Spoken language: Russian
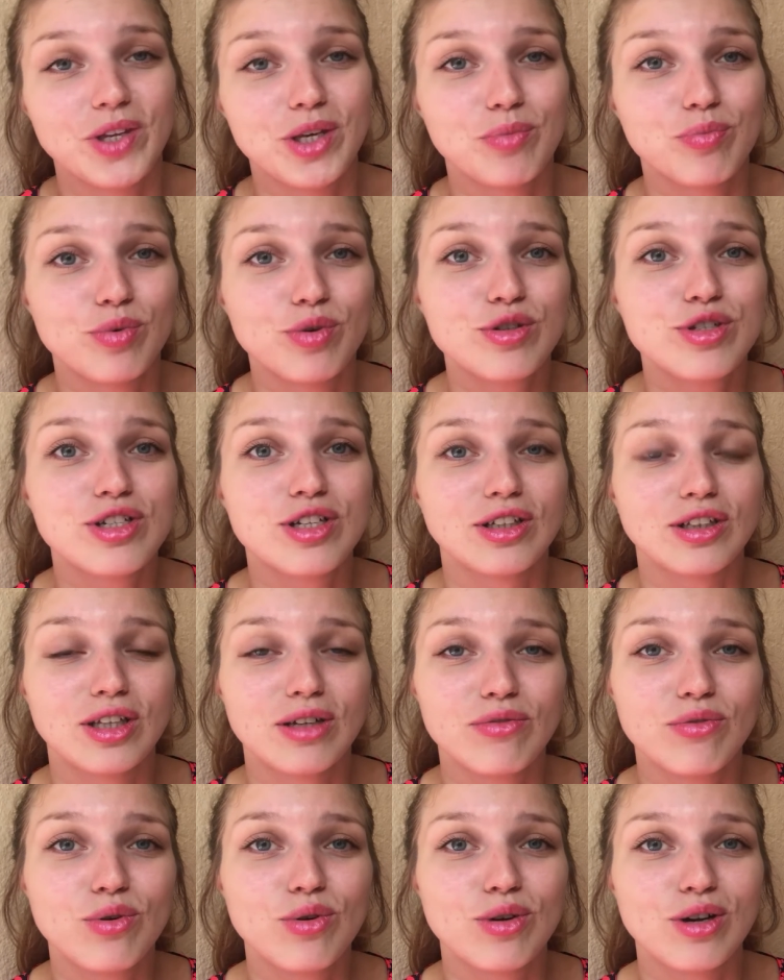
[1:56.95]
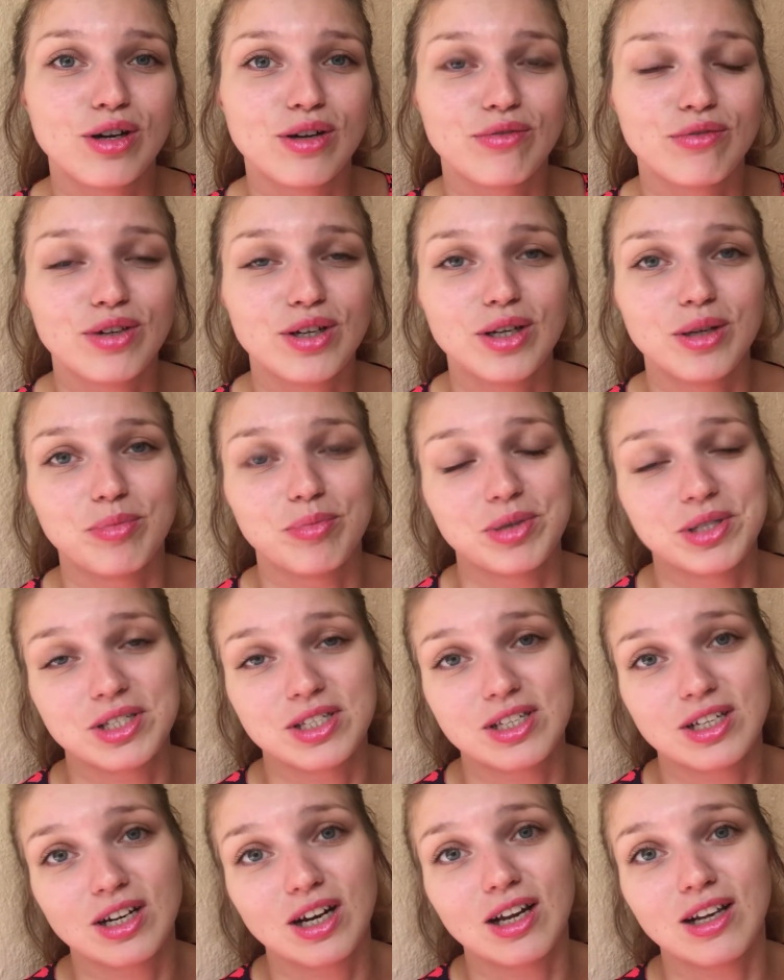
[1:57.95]
И после того, как вы
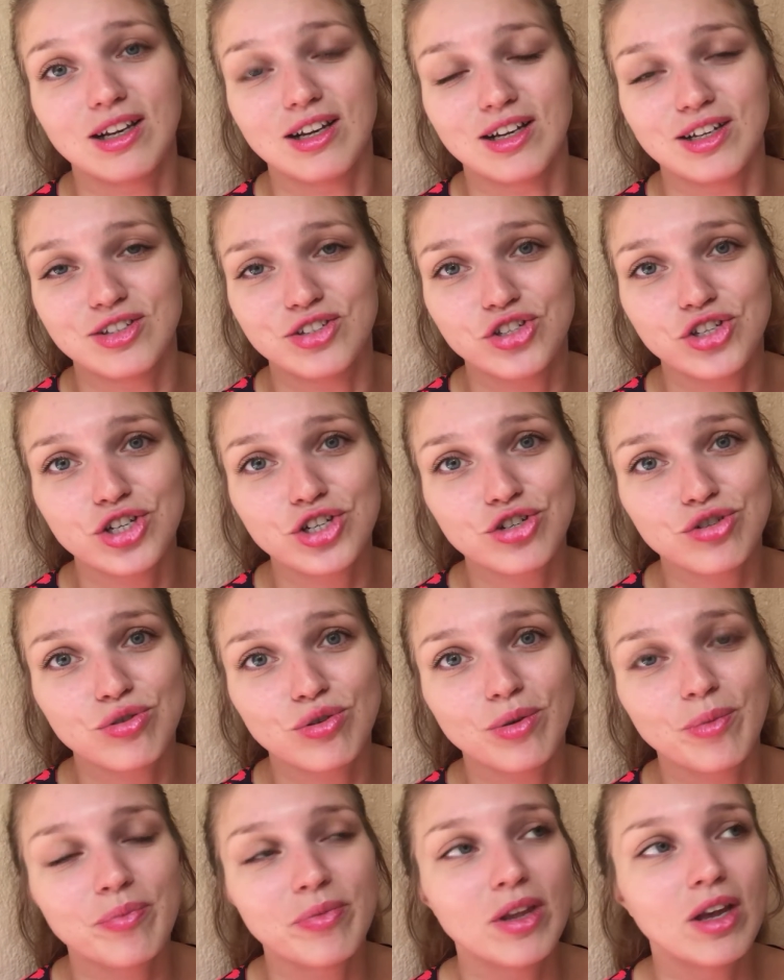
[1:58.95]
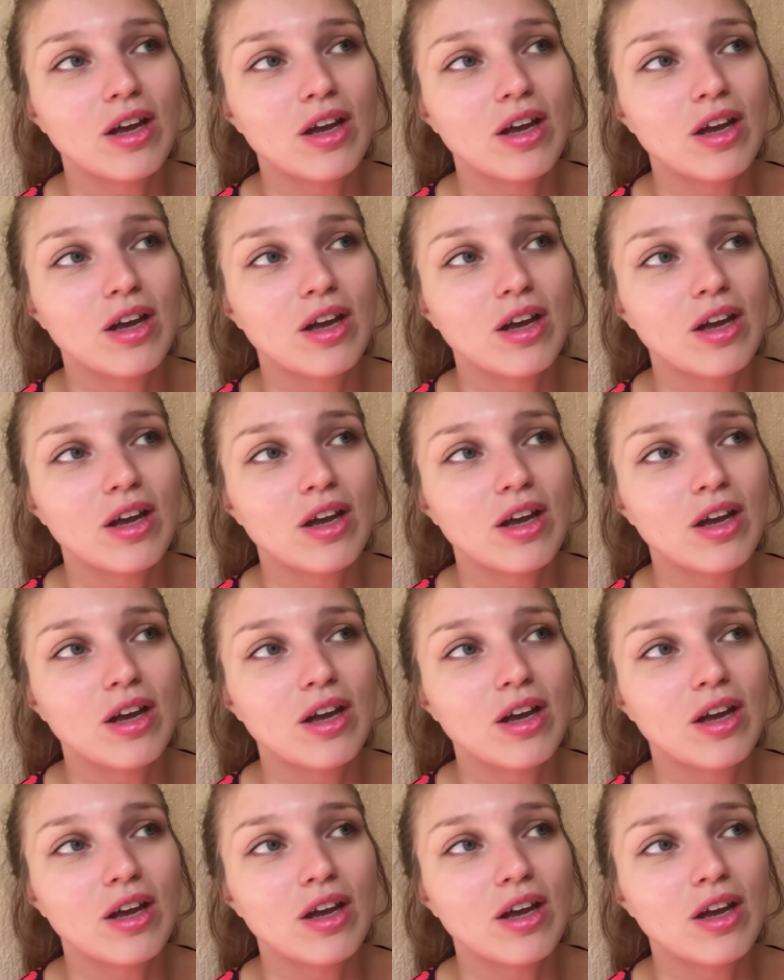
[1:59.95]
постирали одежду,